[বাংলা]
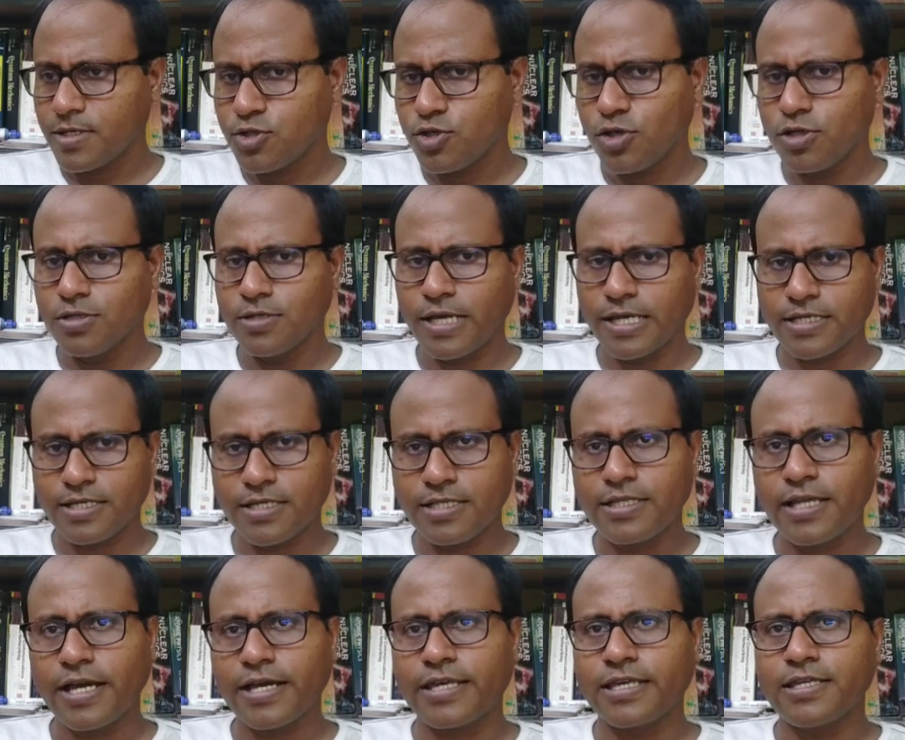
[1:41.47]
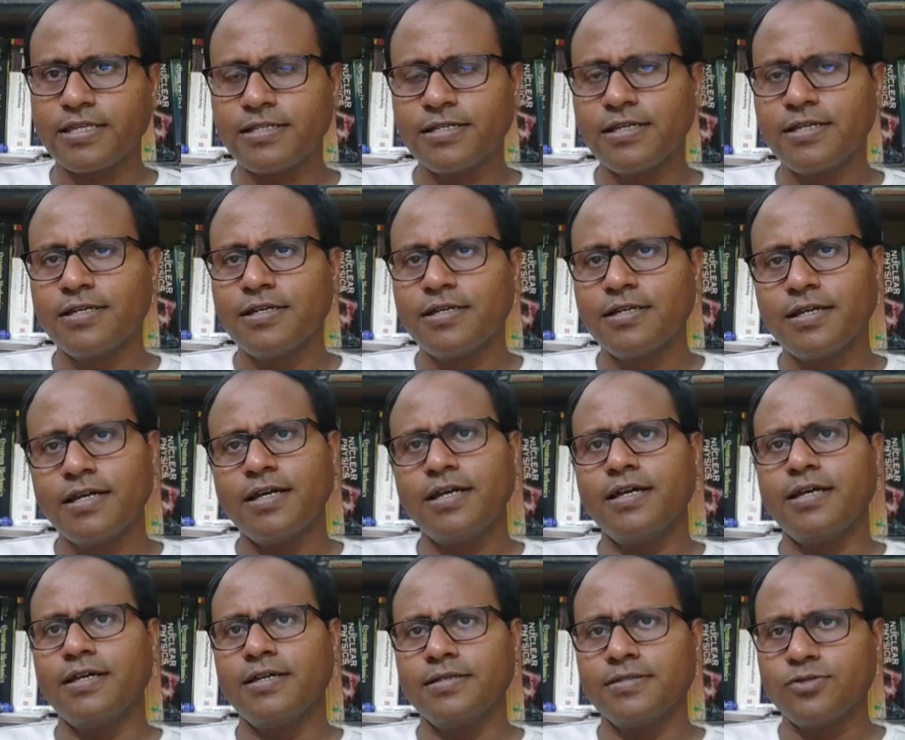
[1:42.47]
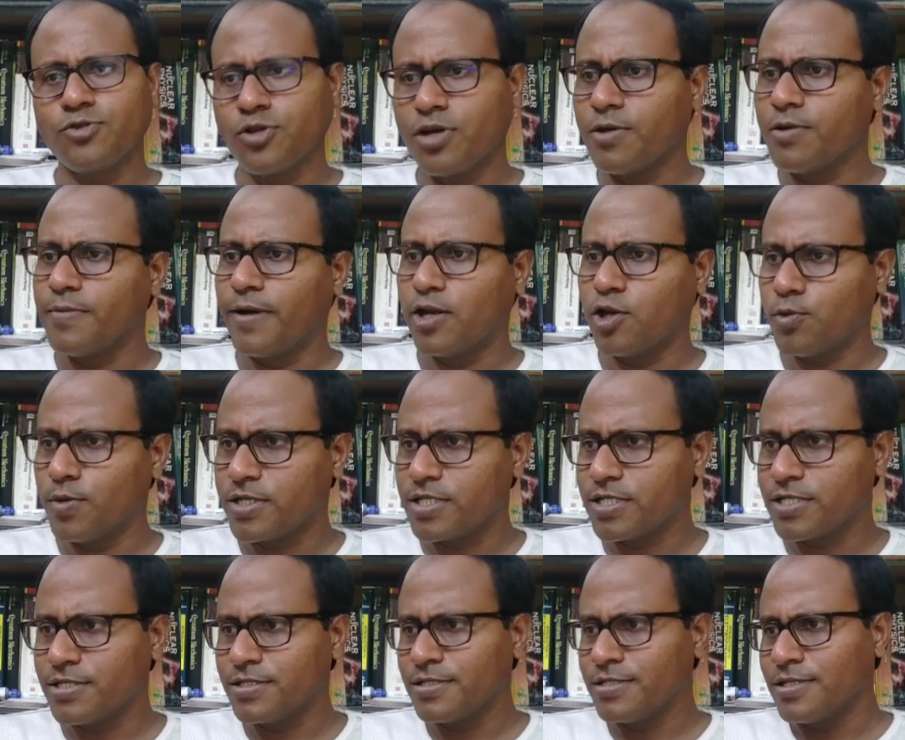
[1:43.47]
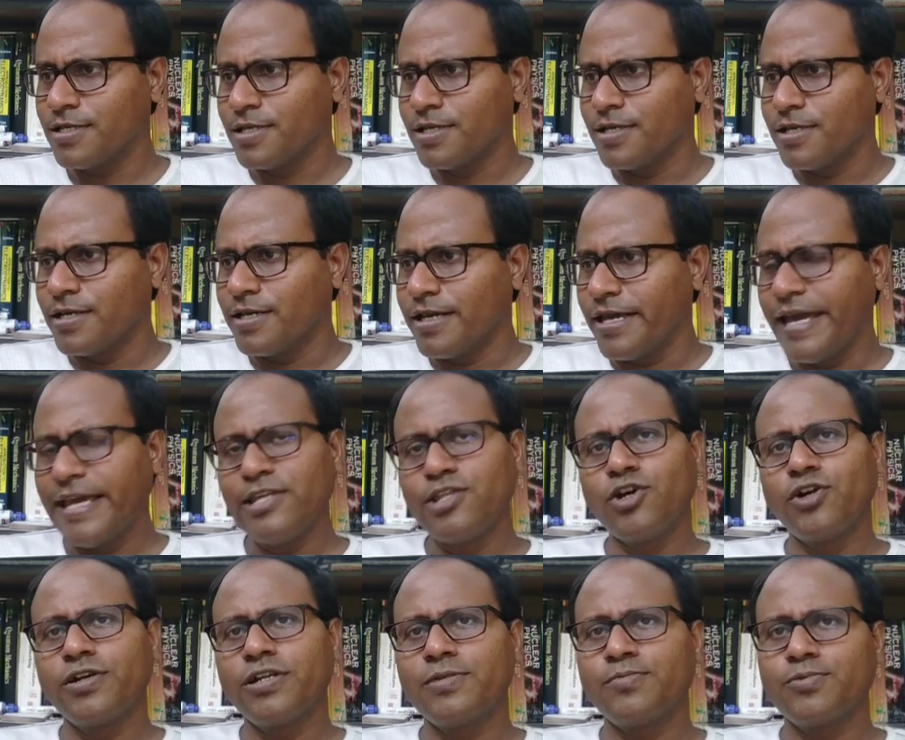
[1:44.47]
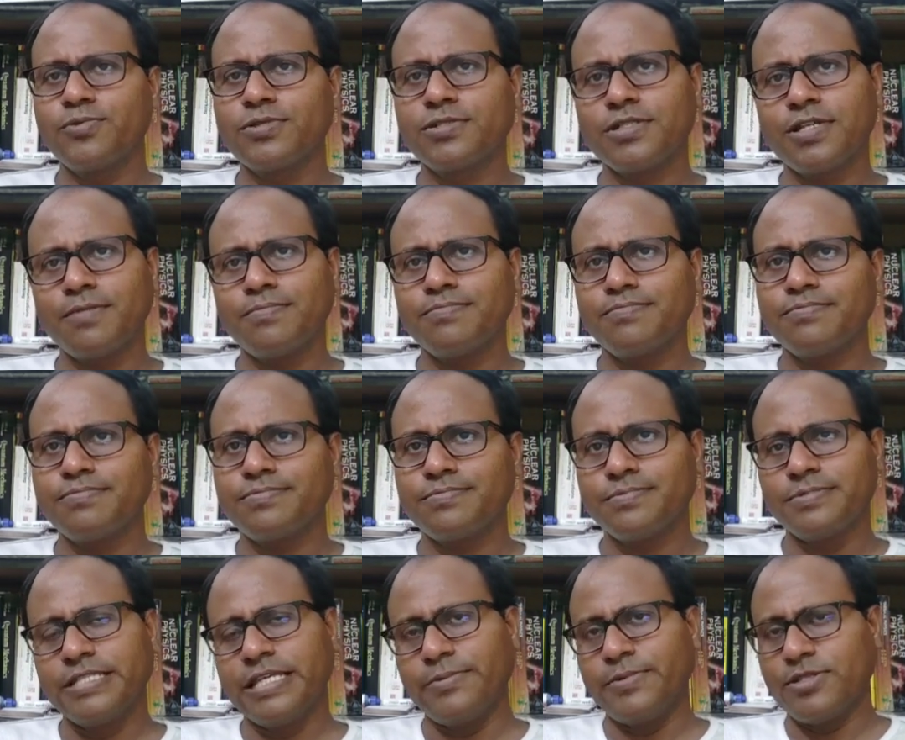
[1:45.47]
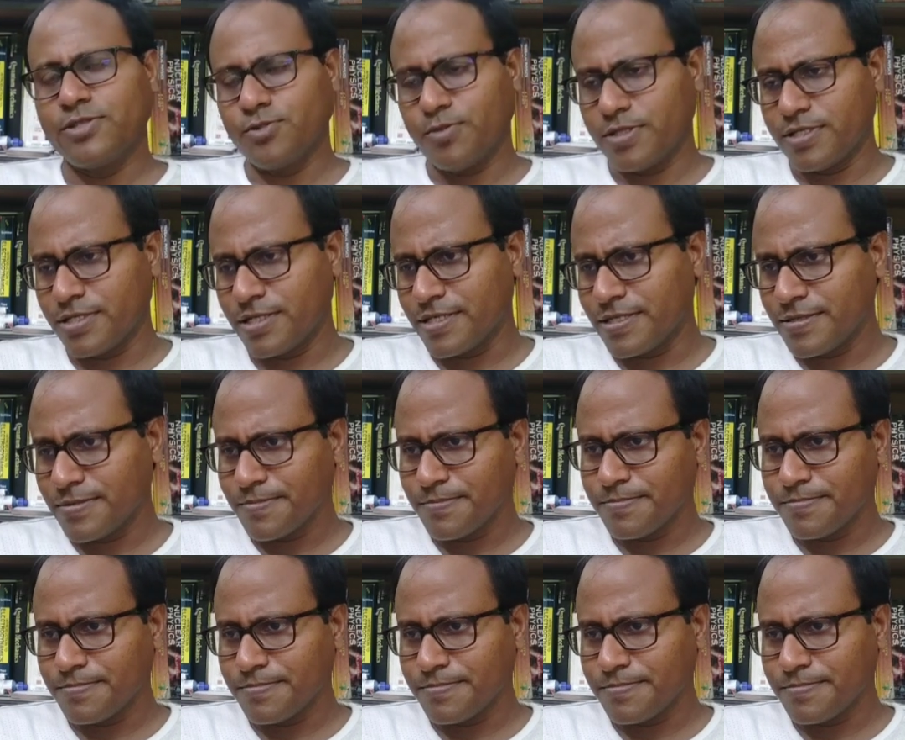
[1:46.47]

চল একসাথে থাকি হ্যাঁ তোকে আমি ভালোবাসি এই ধরনের প্রস্তাব দেবে তোমাদেরকে